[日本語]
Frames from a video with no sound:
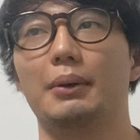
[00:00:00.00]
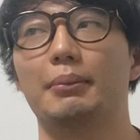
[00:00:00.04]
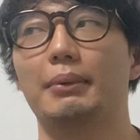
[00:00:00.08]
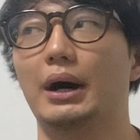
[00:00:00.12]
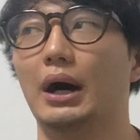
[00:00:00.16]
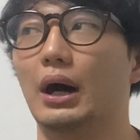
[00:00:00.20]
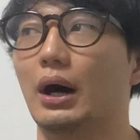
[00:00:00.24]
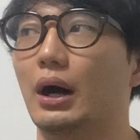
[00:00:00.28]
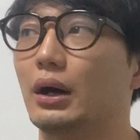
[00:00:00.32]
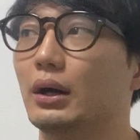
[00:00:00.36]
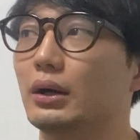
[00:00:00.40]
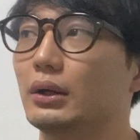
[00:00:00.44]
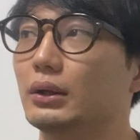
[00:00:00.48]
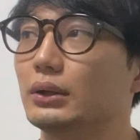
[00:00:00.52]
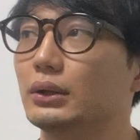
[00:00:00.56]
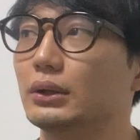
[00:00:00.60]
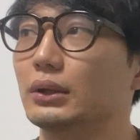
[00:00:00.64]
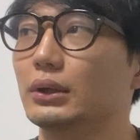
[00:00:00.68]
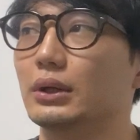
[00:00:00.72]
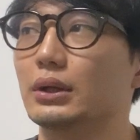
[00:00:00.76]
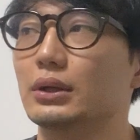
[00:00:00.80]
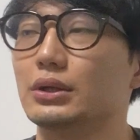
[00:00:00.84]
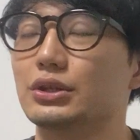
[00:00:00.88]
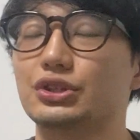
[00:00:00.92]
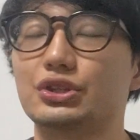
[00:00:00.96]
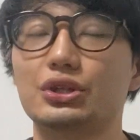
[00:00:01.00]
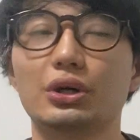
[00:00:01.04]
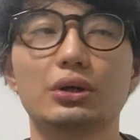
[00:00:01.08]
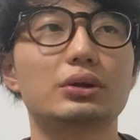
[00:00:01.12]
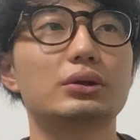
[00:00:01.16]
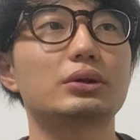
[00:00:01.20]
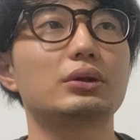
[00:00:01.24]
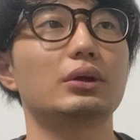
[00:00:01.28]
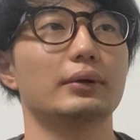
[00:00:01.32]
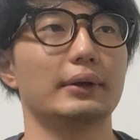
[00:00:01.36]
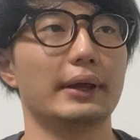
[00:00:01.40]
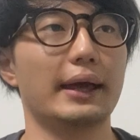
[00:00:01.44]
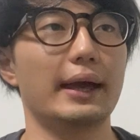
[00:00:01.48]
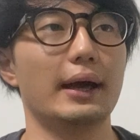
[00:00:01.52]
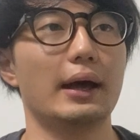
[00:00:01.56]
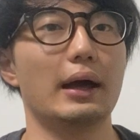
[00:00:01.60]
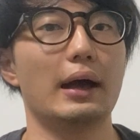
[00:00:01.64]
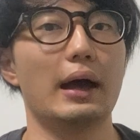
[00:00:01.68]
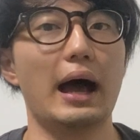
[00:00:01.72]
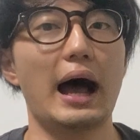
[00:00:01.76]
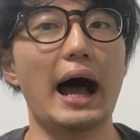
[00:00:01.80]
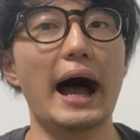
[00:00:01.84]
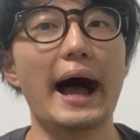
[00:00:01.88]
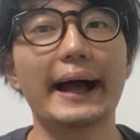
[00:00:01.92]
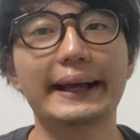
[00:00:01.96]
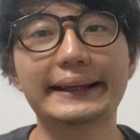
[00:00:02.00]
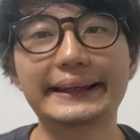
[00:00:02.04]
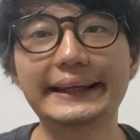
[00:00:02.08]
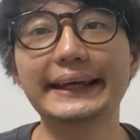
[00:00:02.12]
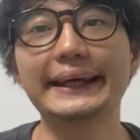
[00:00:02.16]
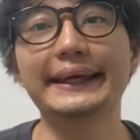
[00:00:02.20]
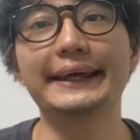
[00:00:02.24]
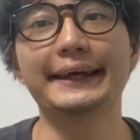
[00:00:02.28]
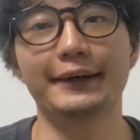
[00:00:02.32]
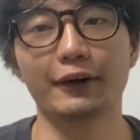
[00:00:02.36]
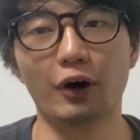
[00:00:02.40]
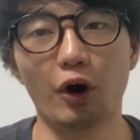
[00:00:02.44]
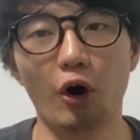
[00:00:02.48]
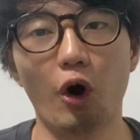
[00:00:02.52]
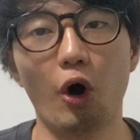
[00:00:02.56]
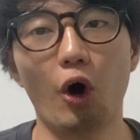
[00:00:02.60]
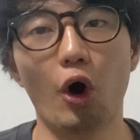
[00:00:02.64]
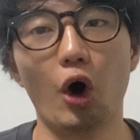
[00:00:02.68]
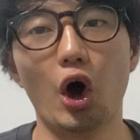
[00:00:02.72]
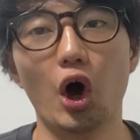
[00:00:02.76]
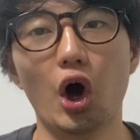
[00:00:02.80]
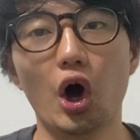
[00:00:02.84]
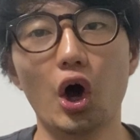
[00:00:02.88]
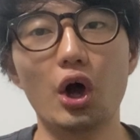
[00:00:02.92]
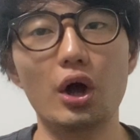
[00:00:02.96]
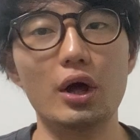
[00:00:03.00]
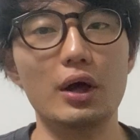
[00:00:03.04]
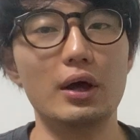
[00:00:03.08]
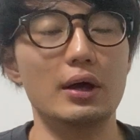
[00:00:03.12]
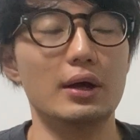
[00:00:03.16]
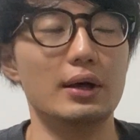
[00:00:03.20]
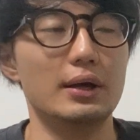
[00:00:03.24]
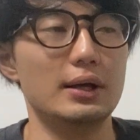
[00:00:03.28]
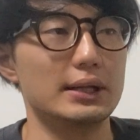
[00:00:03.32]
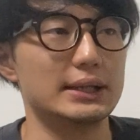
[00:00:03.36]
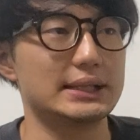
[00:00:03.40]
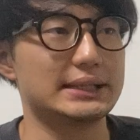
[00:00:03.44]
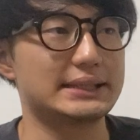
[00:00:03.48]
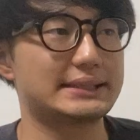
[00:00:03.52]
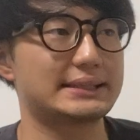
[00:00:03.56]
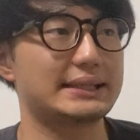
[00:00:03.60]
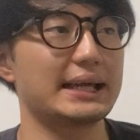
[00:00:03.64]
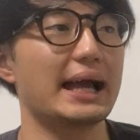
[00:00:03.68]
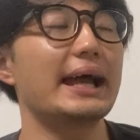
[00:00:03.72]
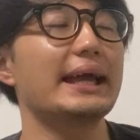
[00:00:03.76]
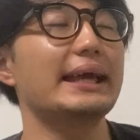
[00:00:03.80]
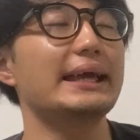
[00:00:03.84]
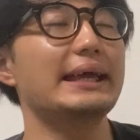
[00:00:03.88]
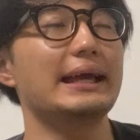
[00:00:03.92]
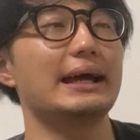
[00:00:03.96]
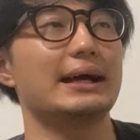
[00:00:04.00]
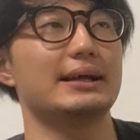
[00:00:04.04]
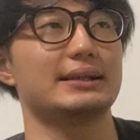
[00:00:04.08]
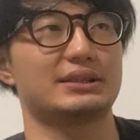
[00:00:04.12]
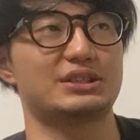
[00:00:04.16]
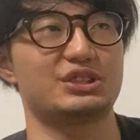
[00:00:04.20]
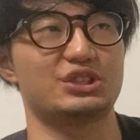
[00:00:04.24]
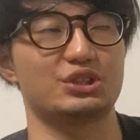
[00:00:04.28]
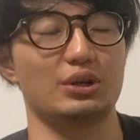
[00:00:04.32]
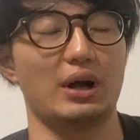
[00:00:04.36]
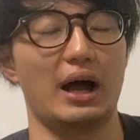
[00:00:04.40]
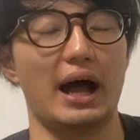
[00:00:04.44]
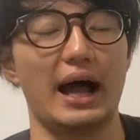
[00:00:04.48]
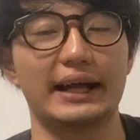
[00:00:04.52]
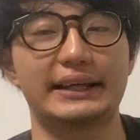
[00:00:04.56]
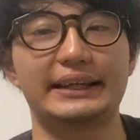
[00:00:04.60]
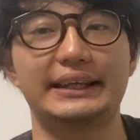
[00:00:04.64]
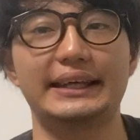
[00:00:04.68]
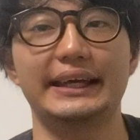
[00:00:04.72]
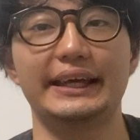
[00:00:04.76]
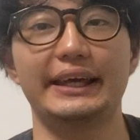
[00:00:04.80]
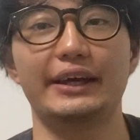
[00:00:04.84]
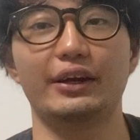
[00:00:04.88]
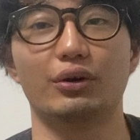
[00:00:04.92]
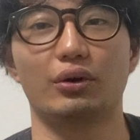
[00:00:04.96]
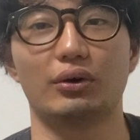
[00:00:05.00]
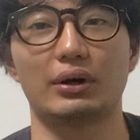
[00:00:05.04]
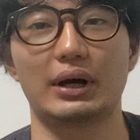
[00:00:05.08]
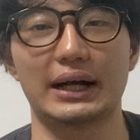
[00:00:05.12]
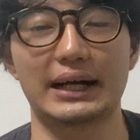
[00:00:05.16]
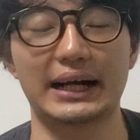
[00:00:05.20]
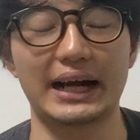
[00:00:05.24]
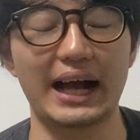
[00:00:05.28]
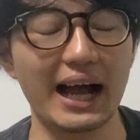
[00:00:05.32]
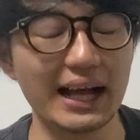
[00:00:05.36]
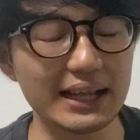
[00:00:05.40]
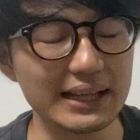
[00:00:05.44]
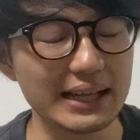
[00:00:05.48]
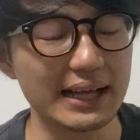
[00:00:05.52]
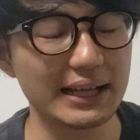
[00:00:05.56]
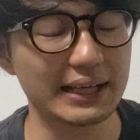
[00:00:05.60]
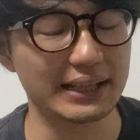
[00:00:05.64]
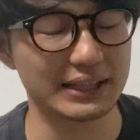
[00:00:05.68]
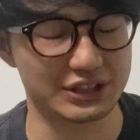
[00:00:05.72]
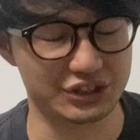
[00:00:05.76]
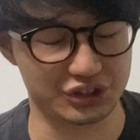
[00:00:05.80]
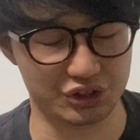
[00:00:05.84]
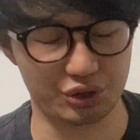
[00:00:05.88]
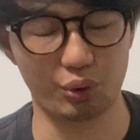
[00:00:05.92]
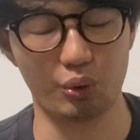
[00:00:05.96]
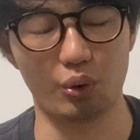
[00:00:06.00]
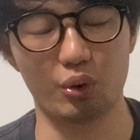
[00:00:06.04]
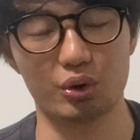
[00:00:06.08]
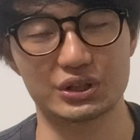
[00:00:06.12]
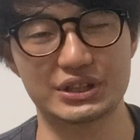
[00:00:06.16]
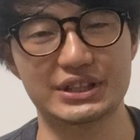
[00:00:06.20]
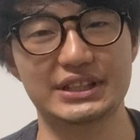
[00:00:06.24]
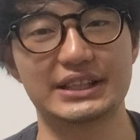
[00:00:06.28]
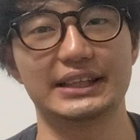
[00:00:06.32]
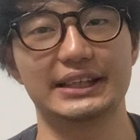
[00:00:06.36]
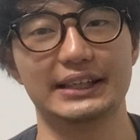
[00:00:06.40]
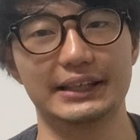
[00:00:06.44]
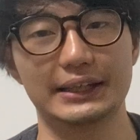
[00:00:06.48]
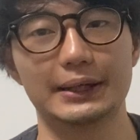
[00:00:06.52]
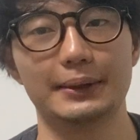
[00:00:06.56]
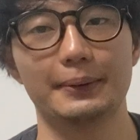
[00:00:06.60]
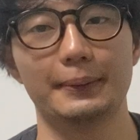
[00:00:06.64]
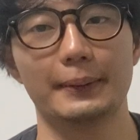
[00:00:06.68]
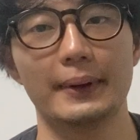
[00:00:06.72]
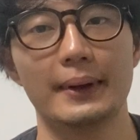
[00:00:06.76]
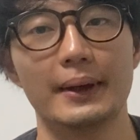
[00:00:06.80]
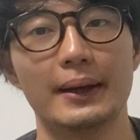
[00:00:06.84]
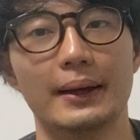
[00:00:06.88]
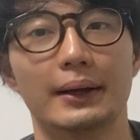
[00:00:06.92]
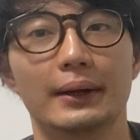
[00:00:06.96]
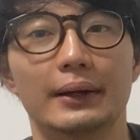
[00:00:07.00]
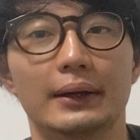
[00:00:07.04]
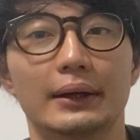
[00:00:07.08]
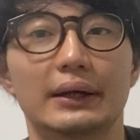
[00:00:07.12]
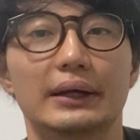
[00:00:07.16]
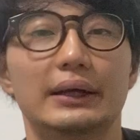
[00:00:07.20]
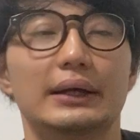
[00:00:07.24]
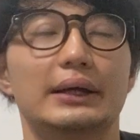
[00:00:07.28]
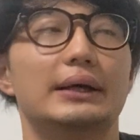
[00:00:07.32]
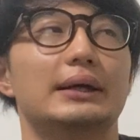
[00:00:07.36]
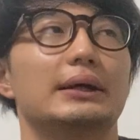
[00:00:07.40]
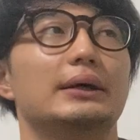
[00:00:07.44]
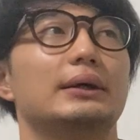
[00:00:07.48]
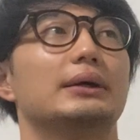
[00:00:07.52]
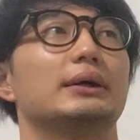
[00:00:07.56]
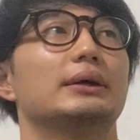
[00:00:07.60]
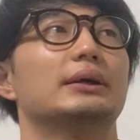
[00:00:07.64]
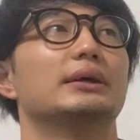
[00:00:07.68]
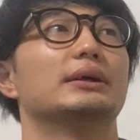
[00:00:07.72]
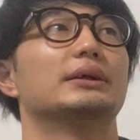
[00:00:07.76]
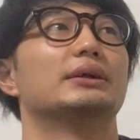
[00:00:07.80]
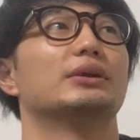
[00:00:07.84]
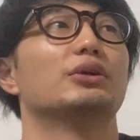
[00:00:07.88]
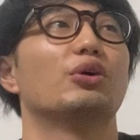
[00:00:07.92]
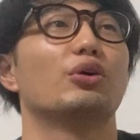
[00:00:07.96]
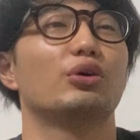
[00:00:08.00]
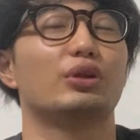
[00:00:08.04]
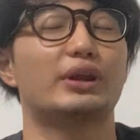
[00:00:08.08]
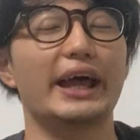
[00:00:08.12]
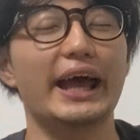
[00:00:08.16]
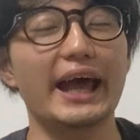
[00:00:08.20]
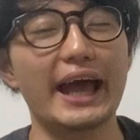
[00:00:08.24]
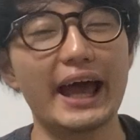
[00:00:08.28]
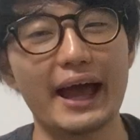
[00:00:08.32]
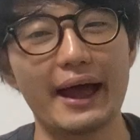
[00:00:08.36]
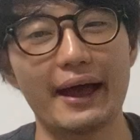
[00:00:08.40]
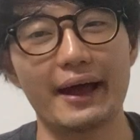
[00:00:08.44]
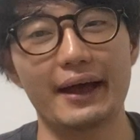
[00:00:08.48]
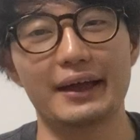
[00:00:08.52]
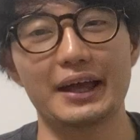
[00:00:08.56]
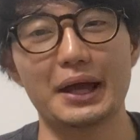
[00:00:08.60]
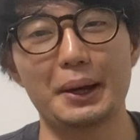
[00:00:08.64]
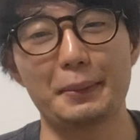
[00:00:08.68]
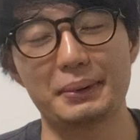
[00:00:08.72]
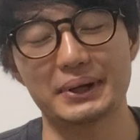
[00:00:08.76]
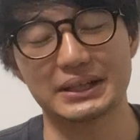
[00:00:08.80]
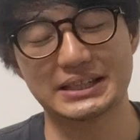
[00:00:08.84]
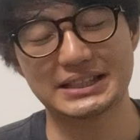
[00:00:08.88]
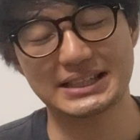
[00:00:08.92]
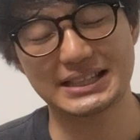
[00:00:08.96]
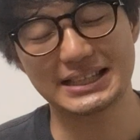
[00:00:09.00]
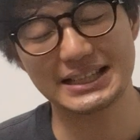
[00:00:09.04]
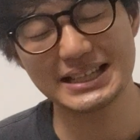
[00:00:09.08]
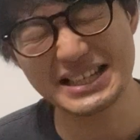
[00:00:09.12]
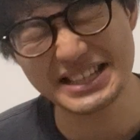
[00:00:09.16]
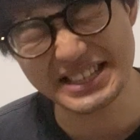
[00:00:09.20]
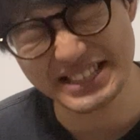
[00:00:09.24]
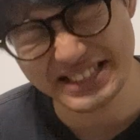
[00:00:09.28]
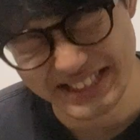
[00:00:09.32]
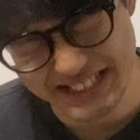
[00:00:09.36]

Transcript: まあ、ちょっとね、秋広。ジャイアンツの秋広がかなり調子いい。ので、やっぱ新